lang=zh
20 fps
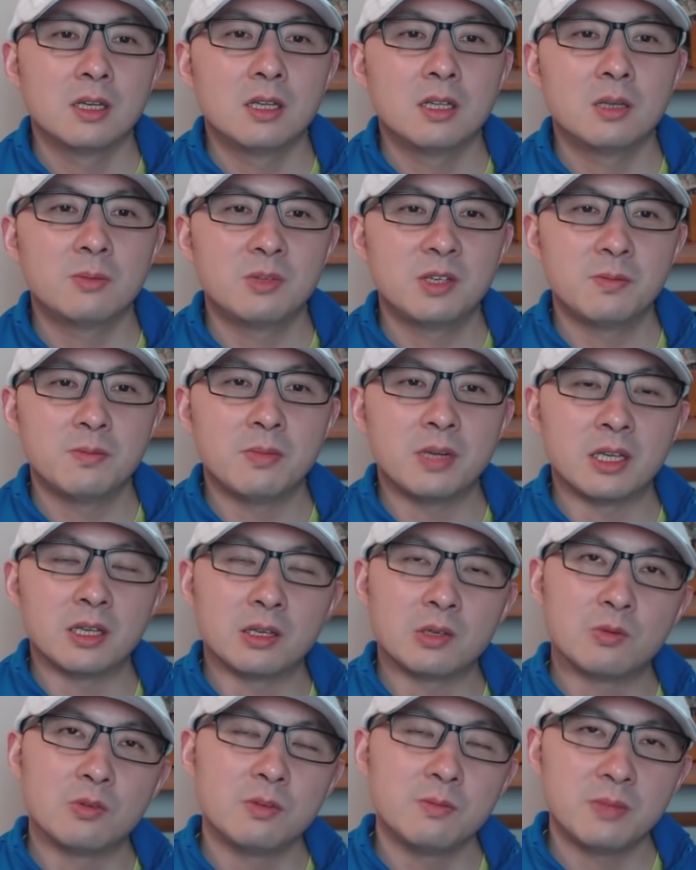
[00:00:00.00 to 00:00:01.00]
那么
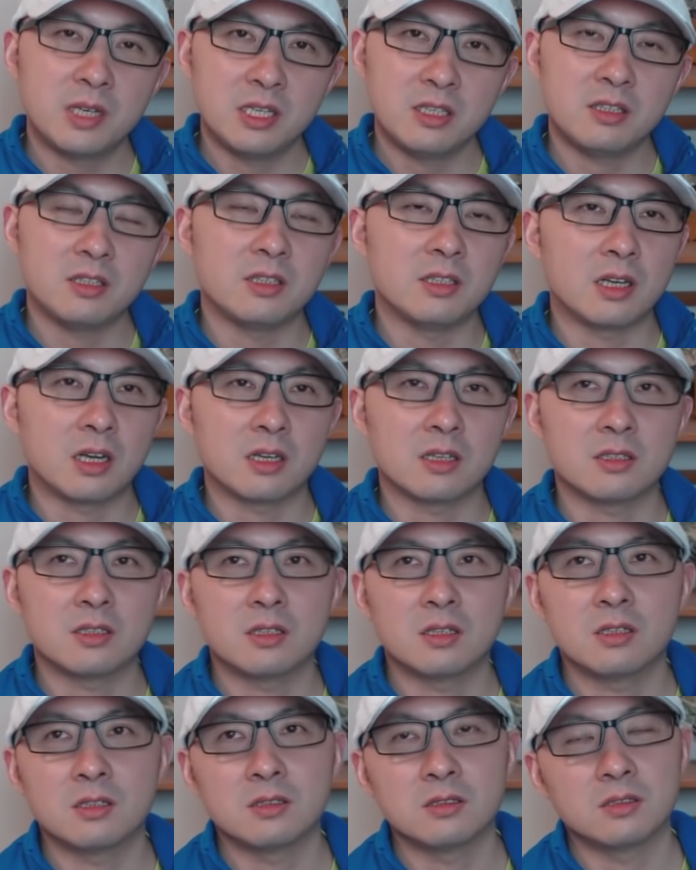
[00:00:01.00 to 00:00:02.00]
美国媒体啊，
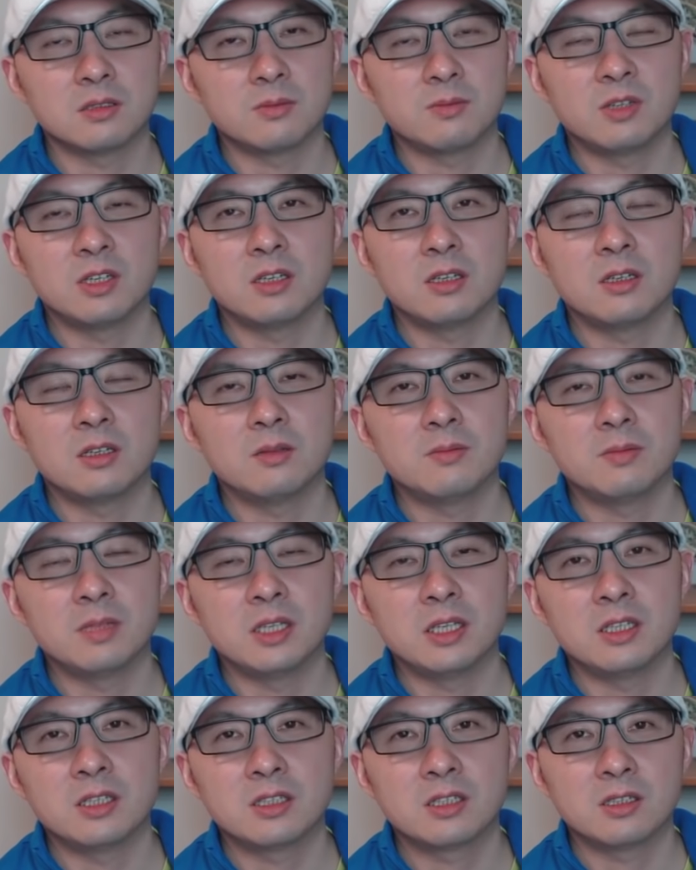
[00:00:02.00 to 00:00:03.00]
像什么
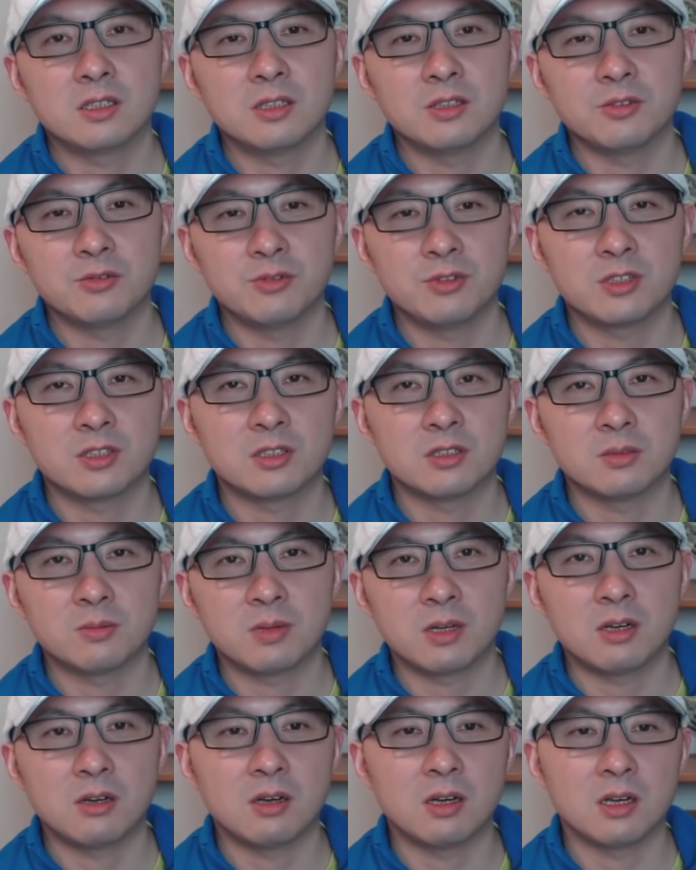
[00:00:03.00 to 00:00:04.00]
美联社、纽约时
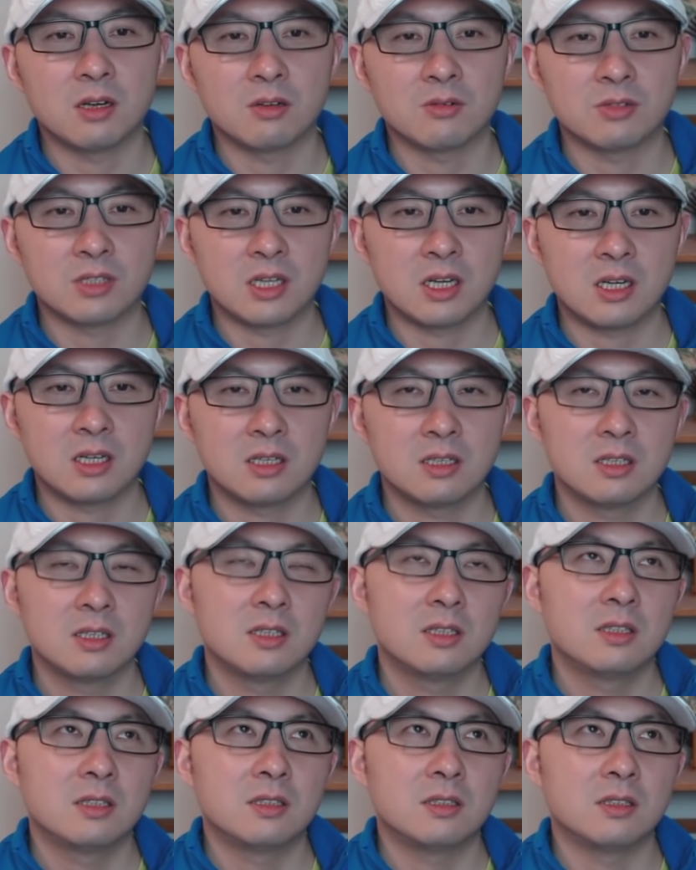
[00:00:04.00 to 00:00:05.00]
报啊、国家
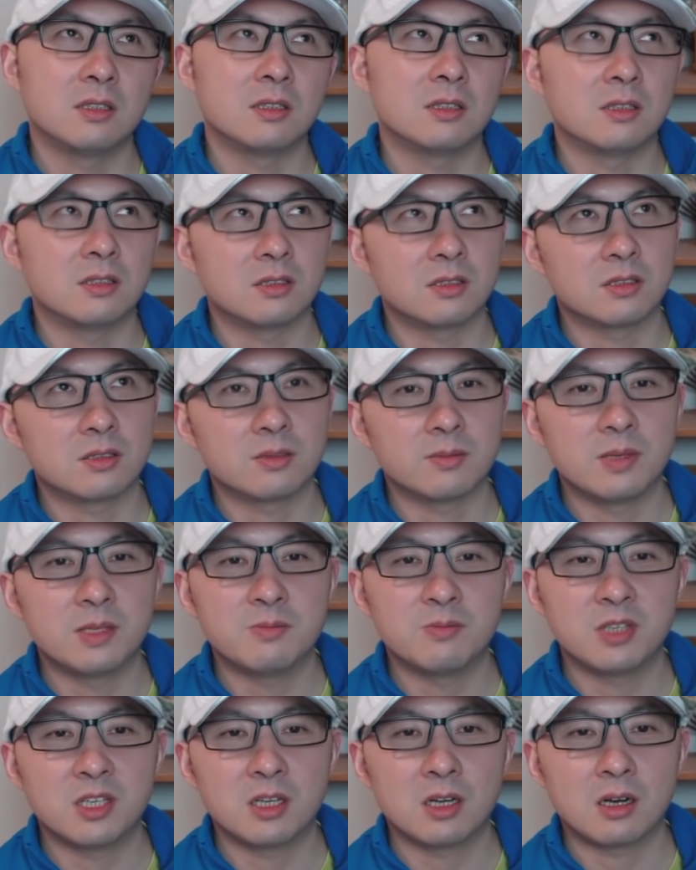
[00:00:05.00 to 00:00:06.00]
那个叫什
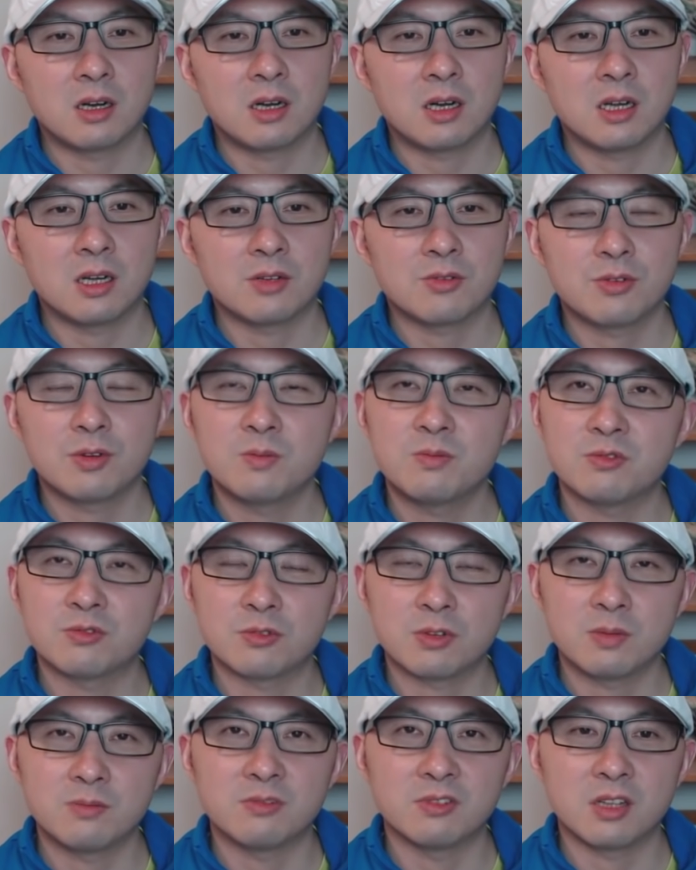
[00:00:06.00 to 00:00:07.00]
么 NPR 啊，宣布
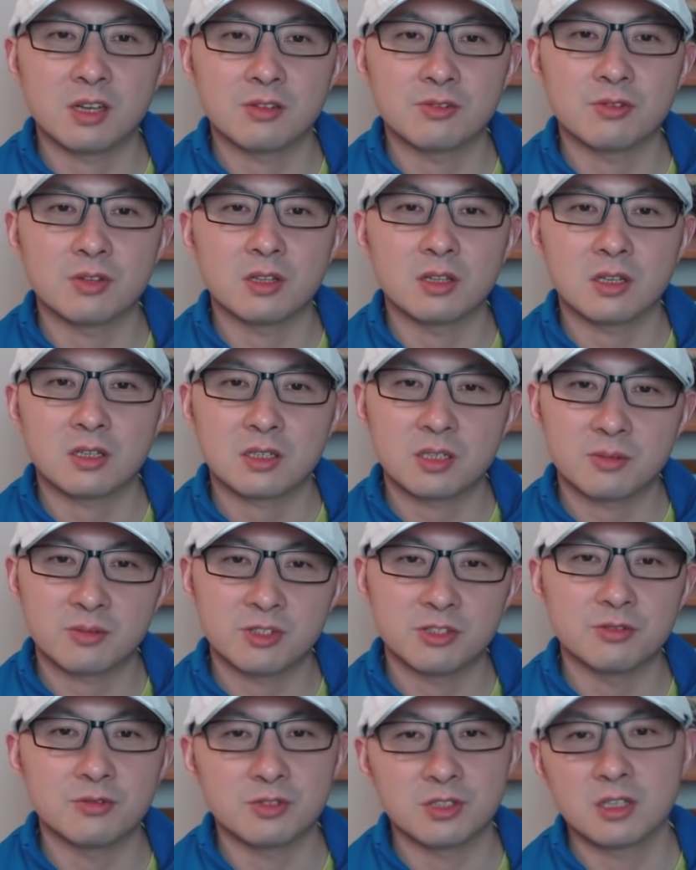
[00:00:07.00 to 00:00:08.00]
川普当选，它是
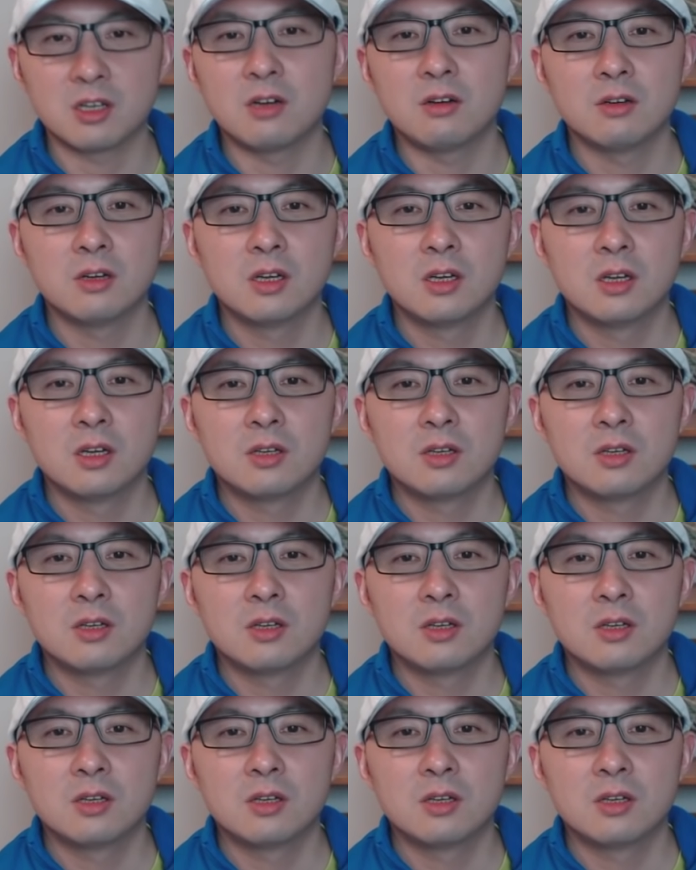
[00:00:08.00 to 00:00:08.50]
不是有效？